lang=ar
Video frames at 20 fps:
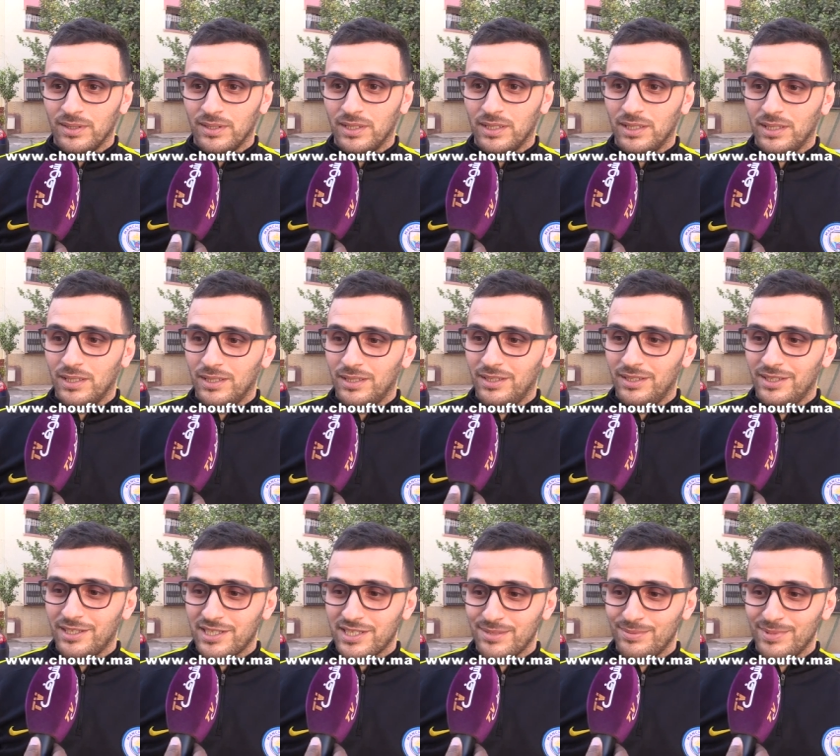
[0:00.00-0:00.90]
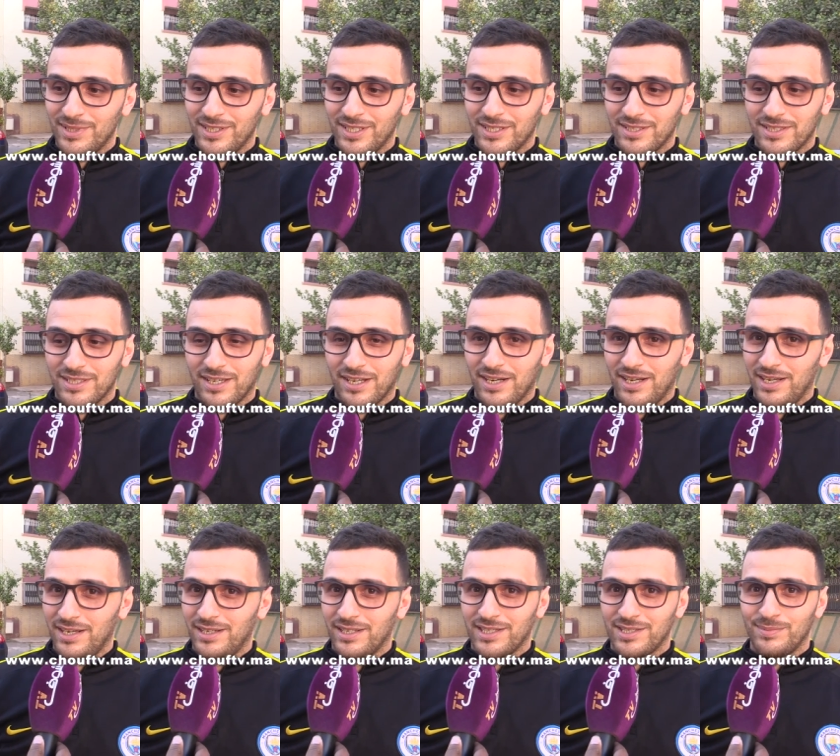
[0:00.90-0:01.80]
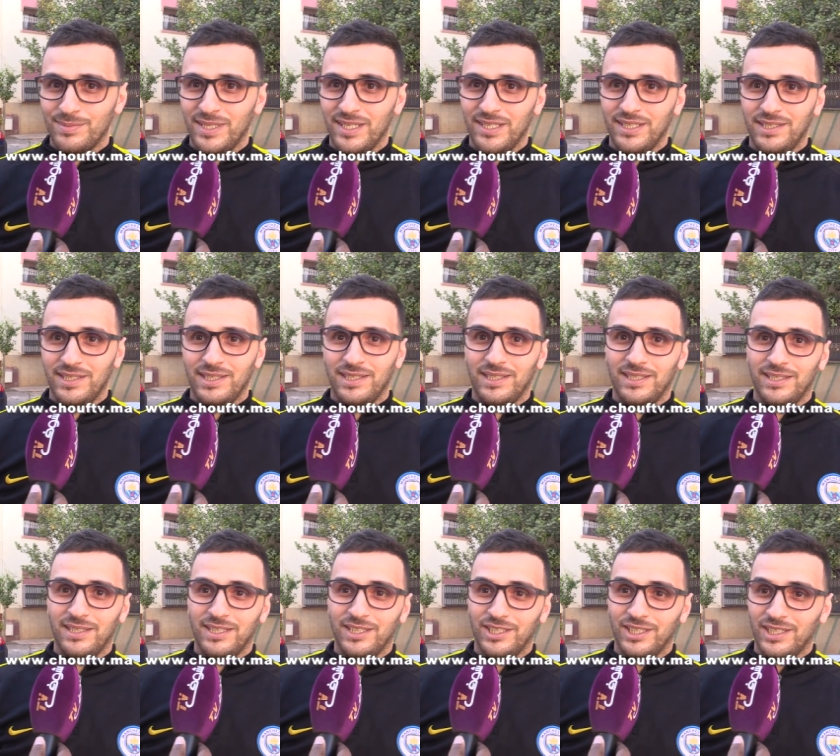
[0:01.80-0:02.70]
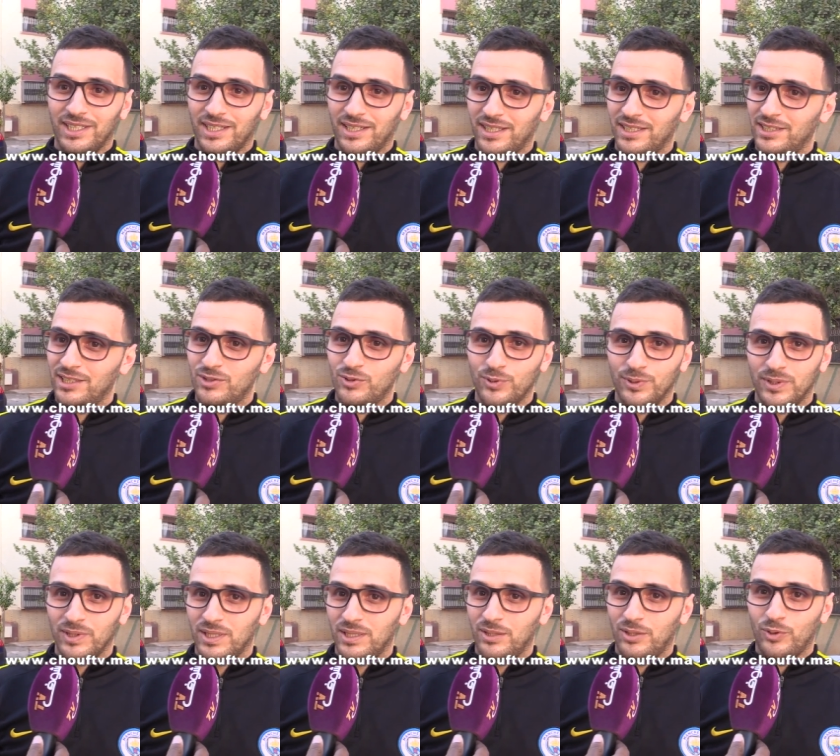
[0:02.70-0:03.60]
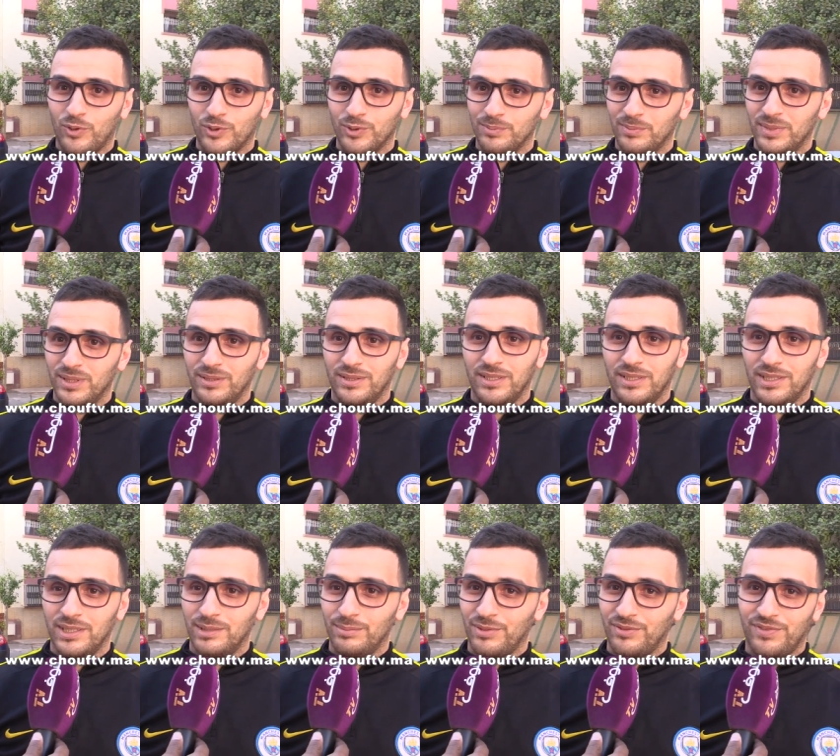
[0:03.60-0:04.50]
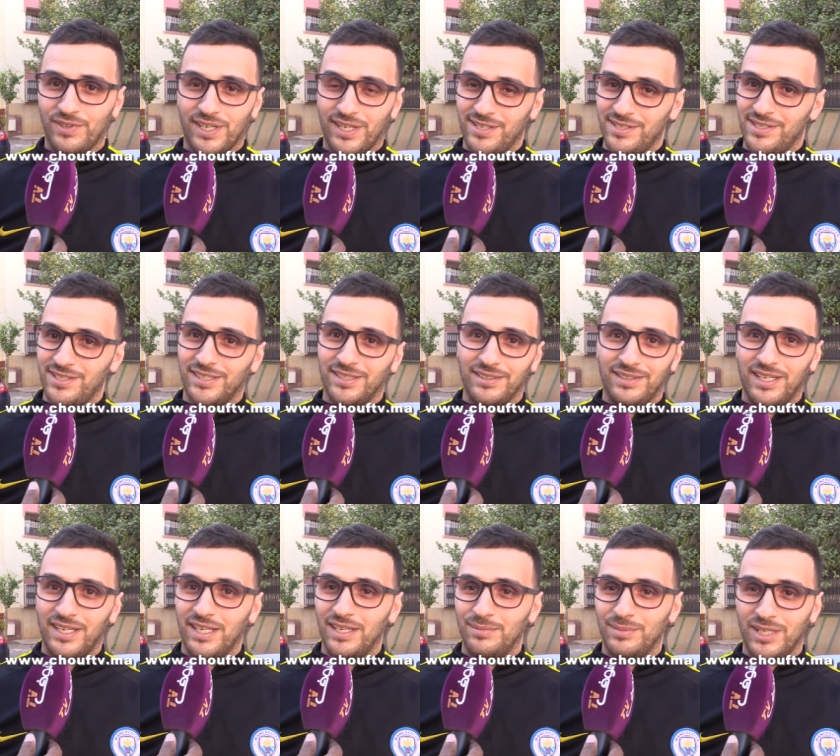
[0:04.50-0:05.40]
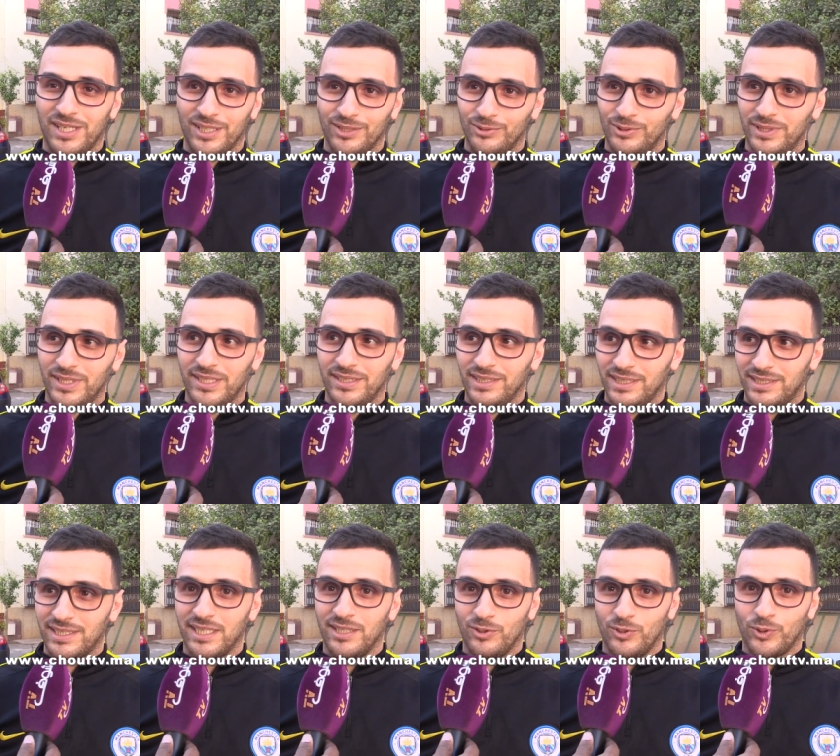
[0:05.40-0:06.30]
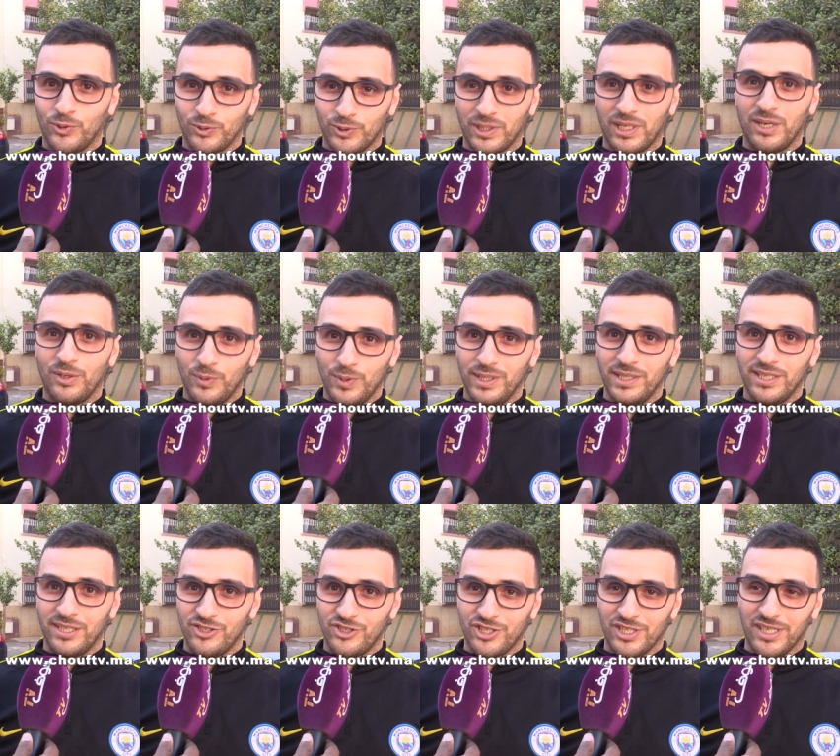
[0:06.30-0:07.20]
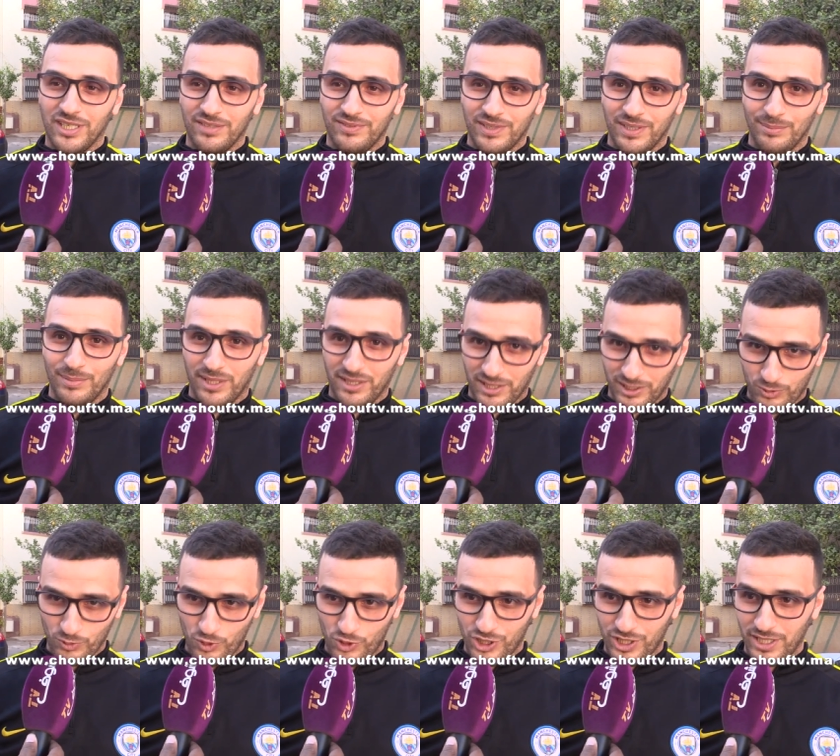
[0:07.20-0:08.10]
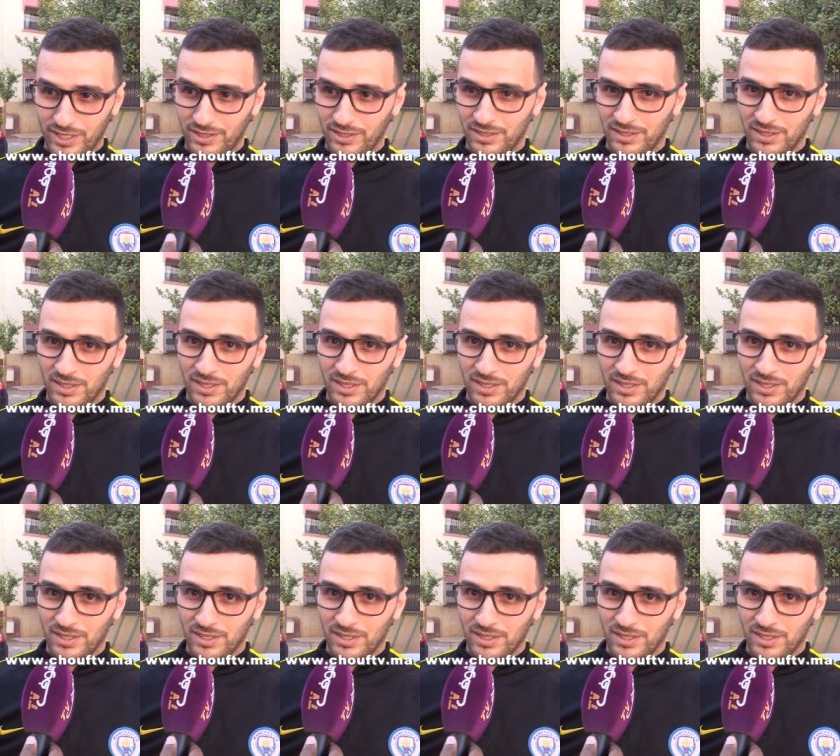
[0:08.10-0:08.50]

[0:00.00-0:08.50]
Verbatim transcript: آه، اللي رسمي الصراحه اللي رسمي يعني غادي تكون عروض من من فرنسا على ما اظن يعني كاين عروض قويه ان شاء الله في هذا الميركاتو الجاي